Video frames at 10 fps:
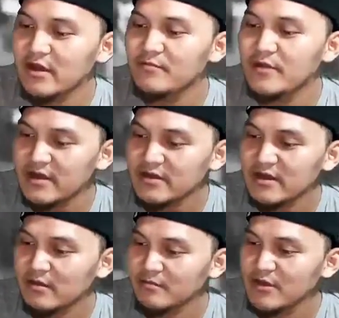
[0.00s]

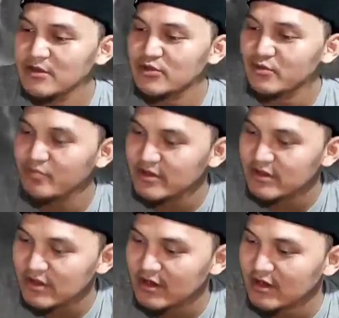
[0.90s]
Ablasa, Victor
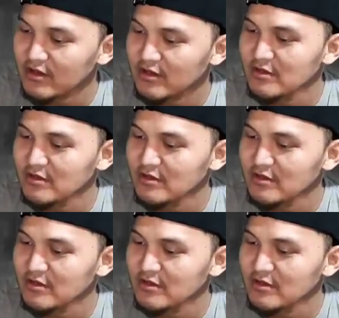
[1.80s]
Medina,